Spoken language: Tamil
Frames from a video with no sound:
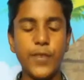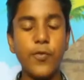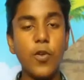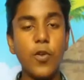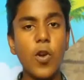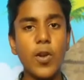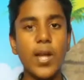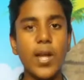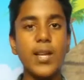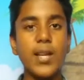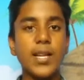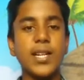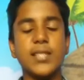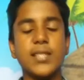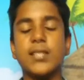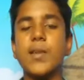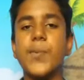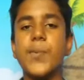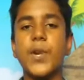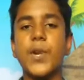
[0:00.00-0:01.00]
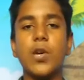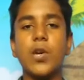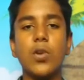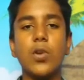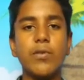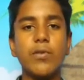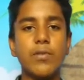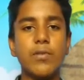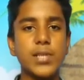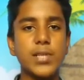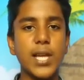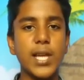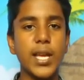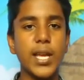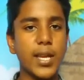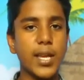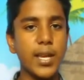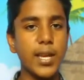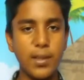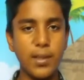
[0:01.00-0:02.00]
இவ்வளவு நாள் கஷ்டப்பட்ட ஒரு
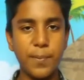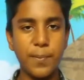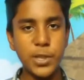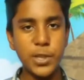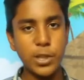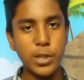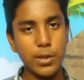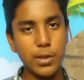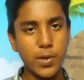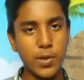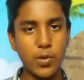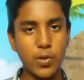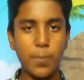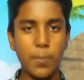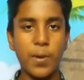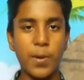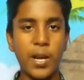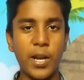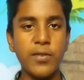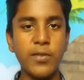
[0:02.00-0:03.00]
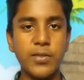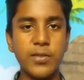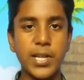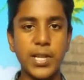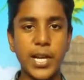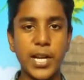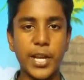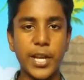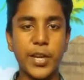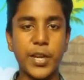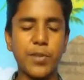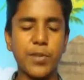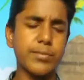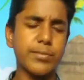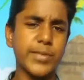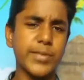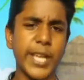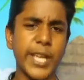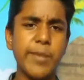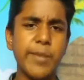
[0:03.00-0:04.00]
விவசாயிக்கு எப்ப திரும்ப ஒரு பலன் வந்து கிடைக்கும்
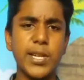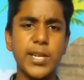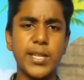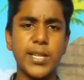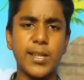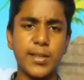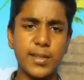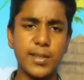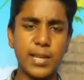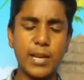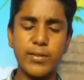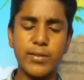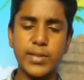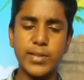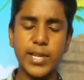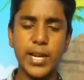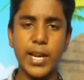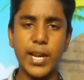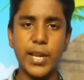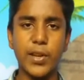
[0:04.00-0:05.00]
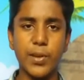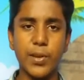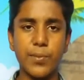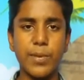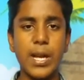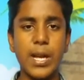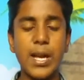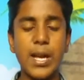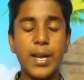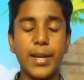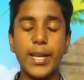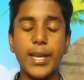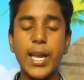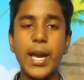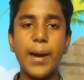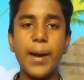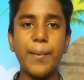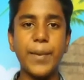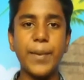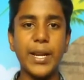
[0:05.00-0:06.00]
தை மாதத்துல வந்து கிடைக்கும்
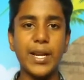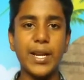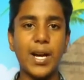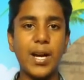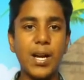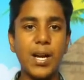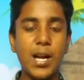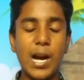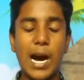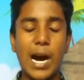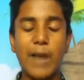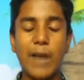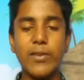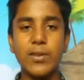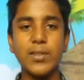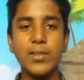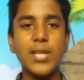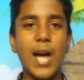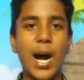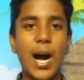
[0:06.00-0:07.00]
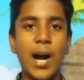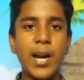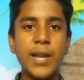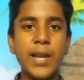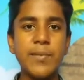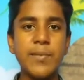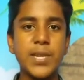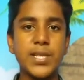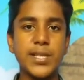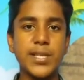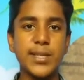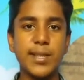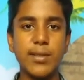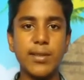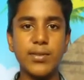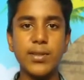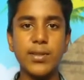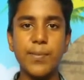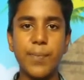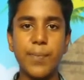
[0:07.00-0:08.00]
ஏன் அப்படின்னா அவர் வந்து ஆடி
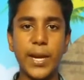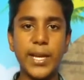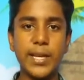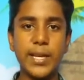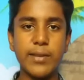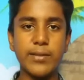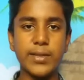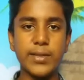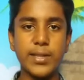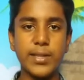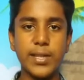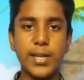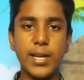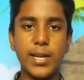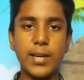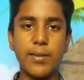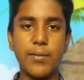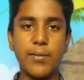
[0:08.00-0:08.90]
மாசத்துல வந்து பயிரை வந்து